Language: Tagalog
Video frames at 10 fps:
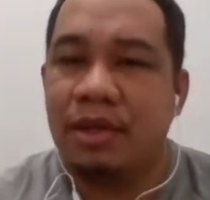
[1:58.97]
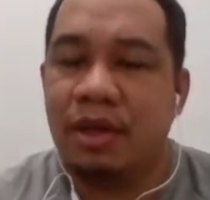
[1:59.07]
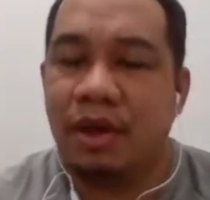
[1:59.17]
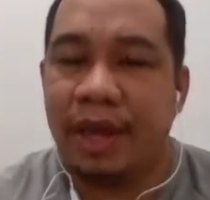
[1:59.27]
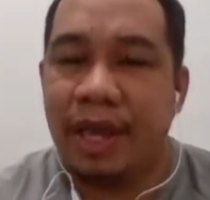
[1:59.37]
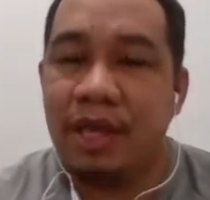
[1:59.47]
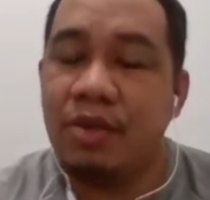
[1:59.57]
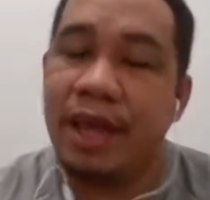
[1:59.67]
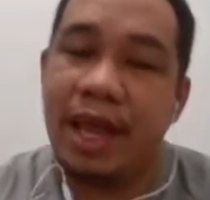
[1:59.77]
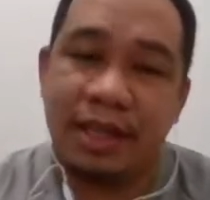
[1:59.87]
Okay?
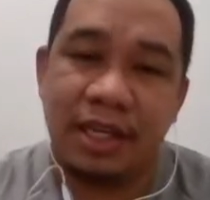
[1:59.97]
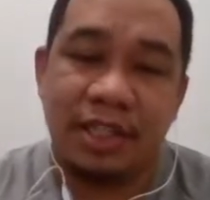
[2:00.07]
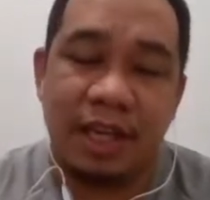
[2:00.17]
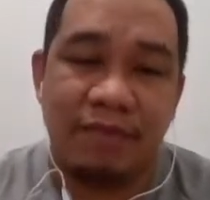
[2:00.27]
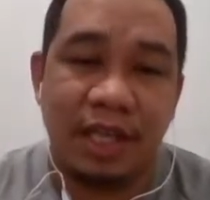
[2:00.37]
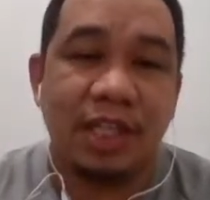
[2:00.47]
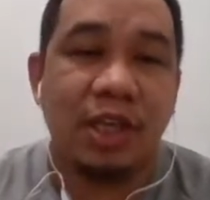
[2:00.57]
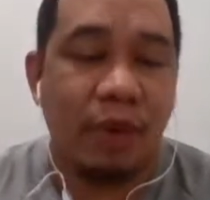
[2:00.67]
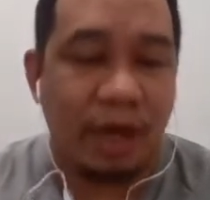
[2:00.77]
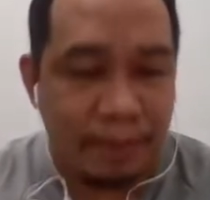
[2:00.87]
Yung health and safety sa
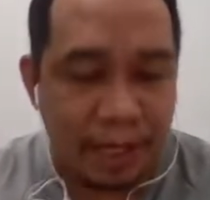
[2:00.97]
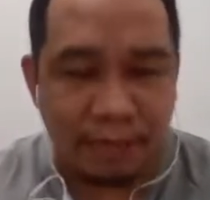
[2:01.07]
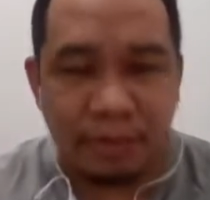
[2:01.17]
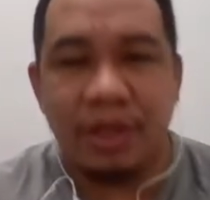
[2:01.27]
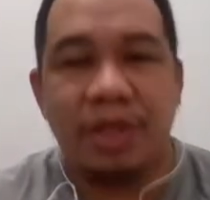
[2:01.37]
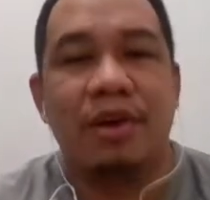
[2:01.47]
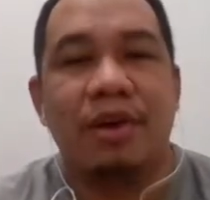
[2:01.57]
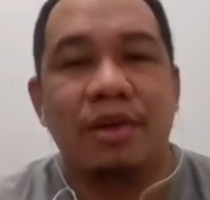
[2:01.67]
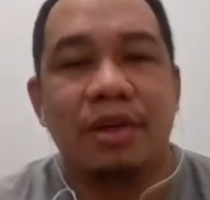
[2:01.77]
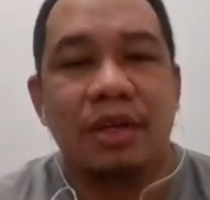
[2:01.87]
workplace po ninyo.
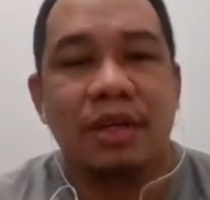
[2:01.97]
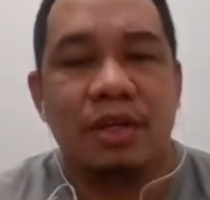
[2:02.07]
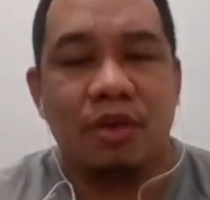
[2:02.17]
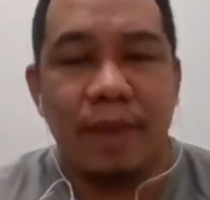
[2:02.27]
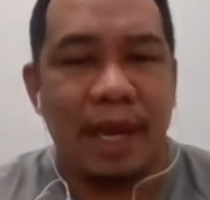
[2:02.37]
Kumbaga